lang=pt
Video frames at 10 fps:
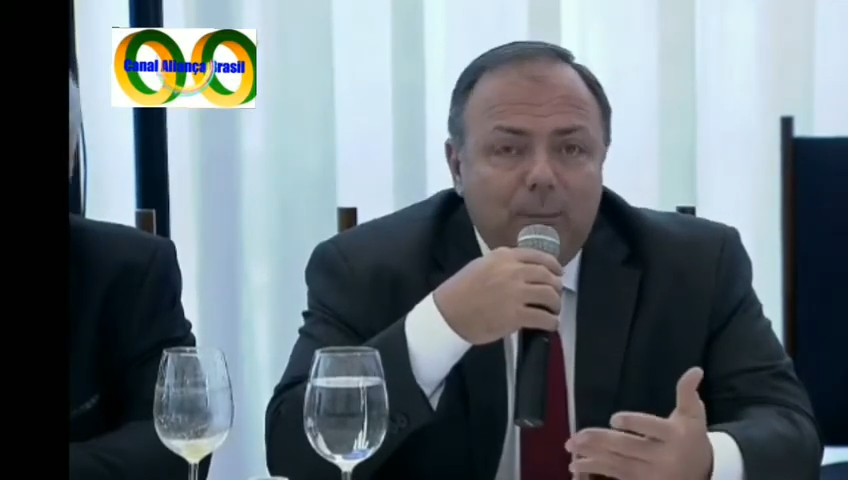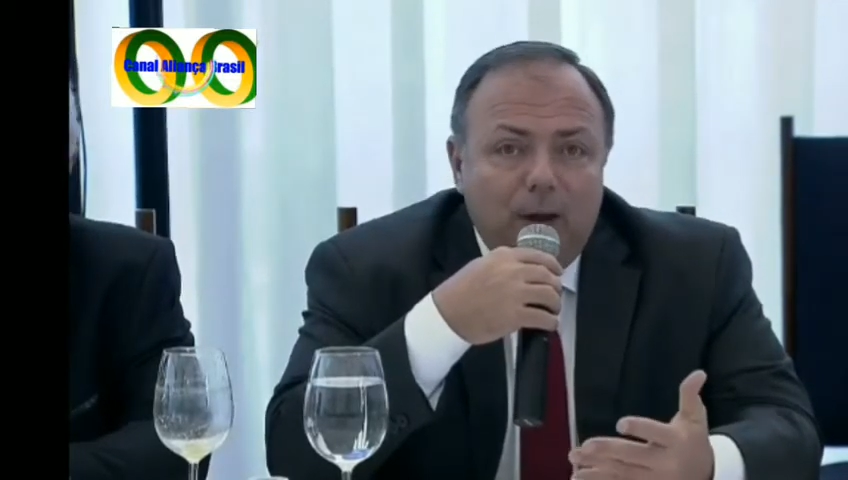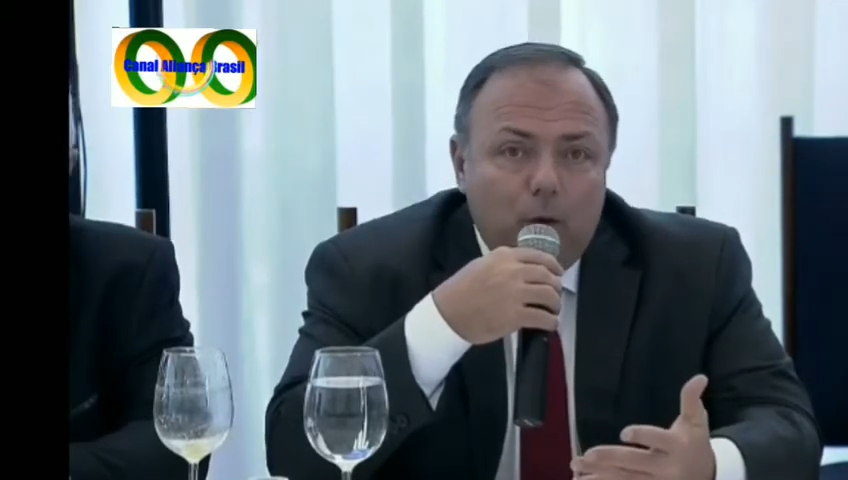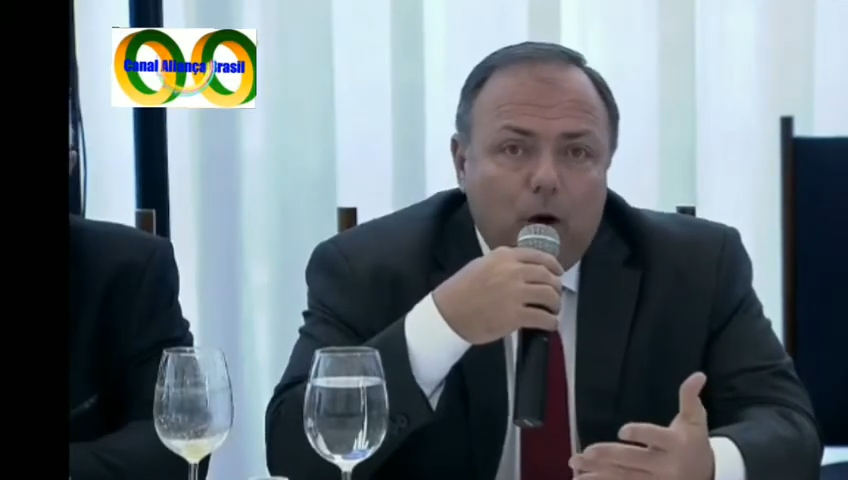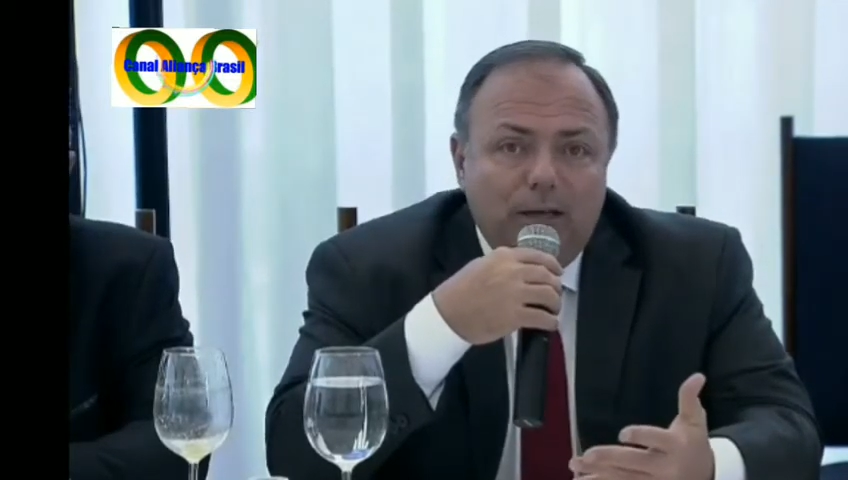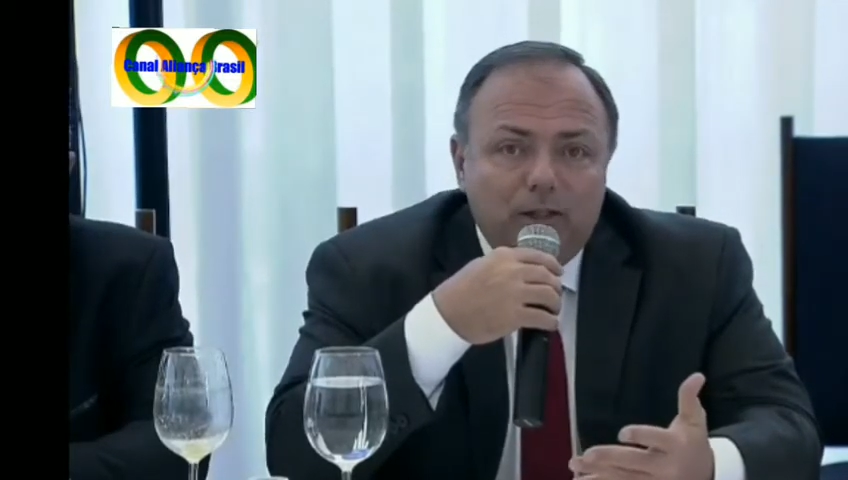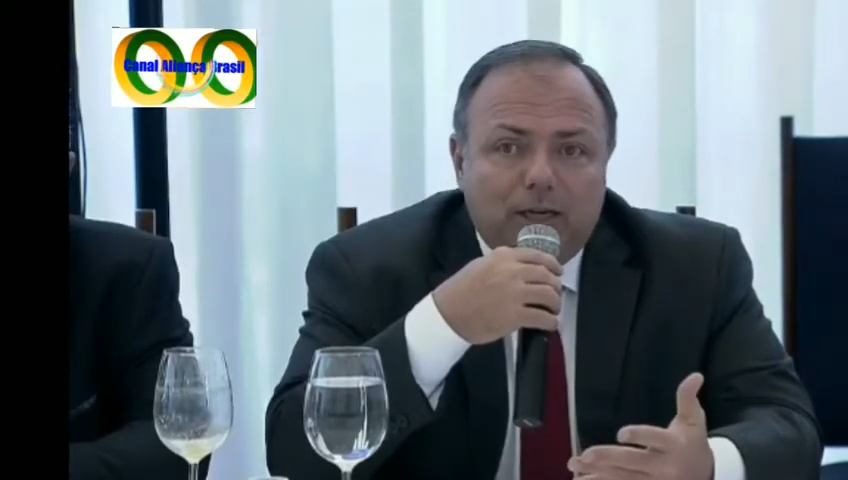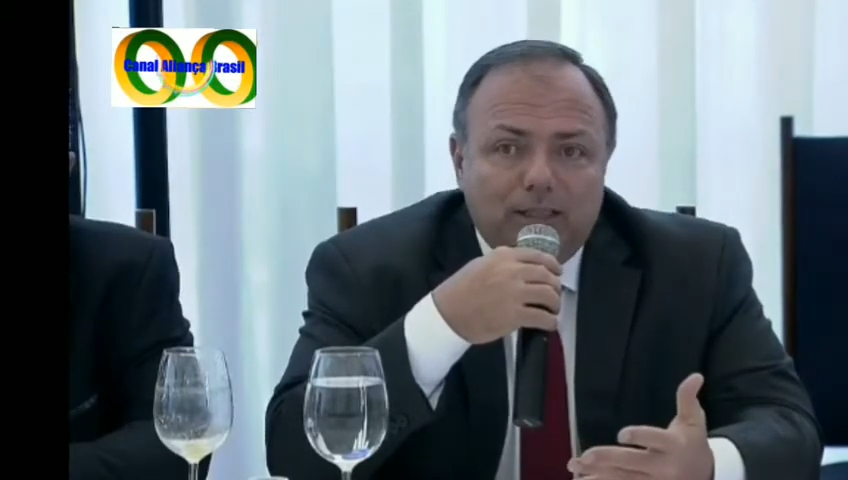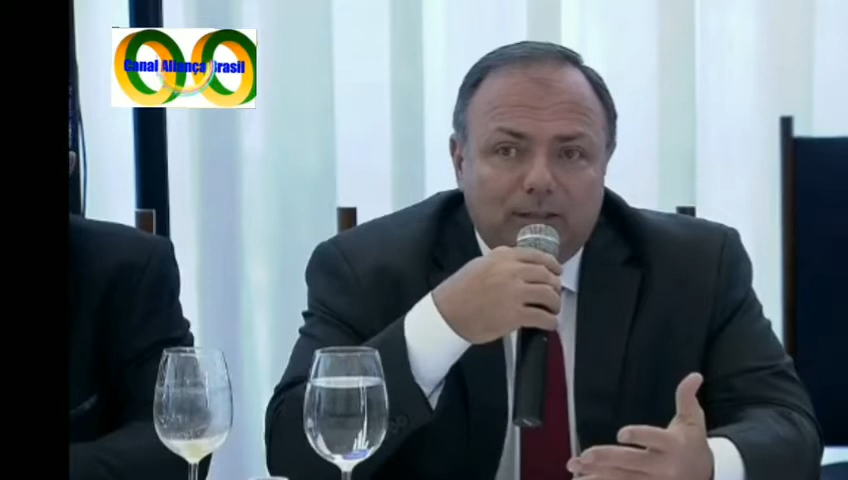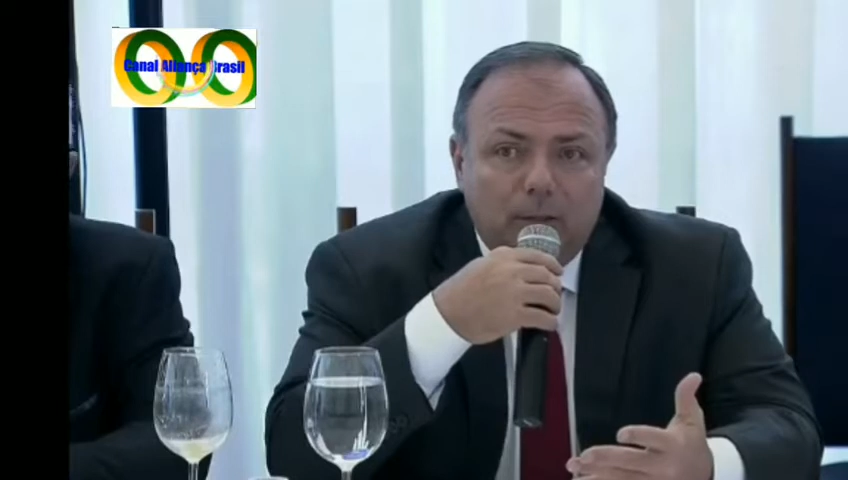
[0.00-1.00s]
a melhor
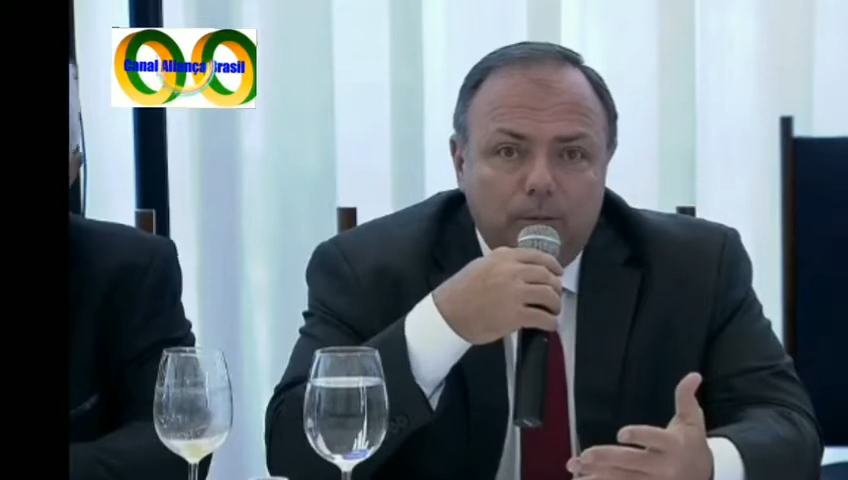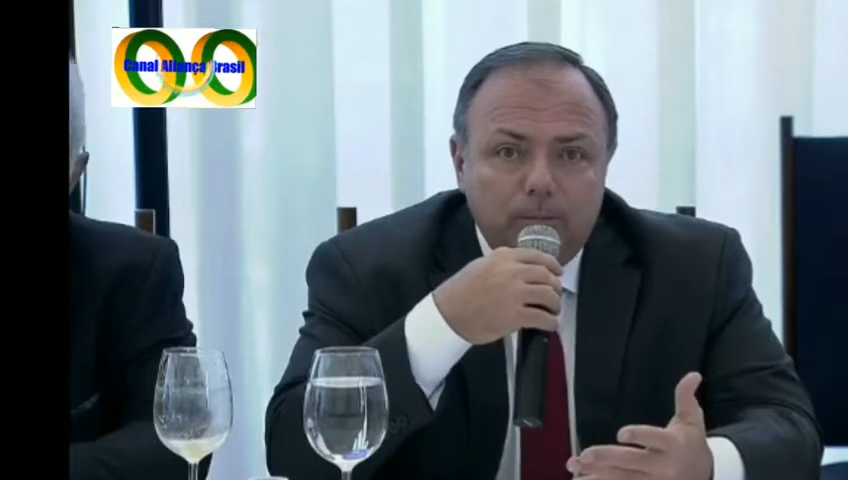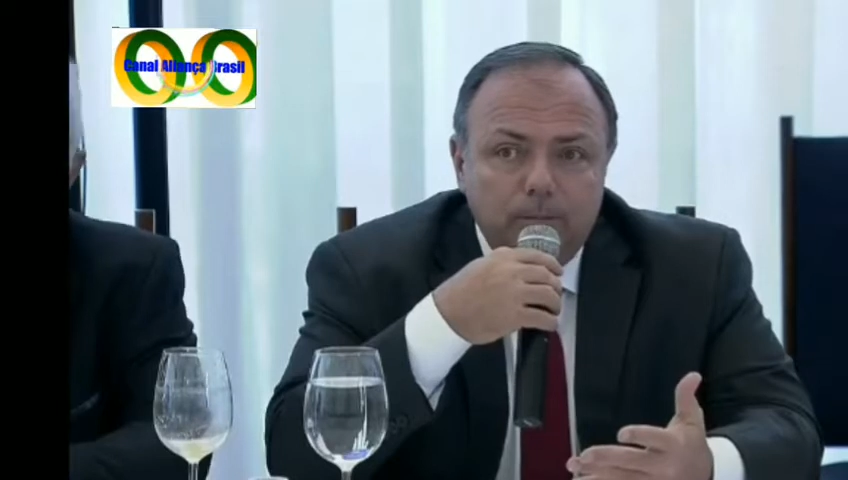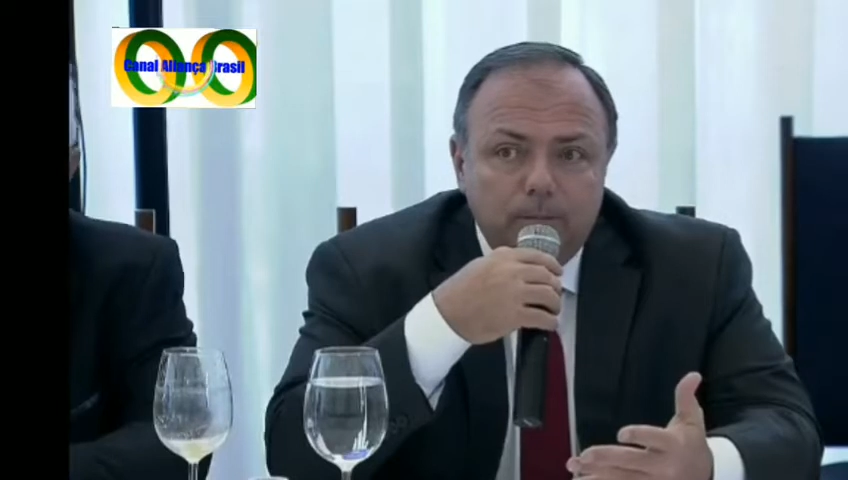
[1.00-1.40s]
medicação.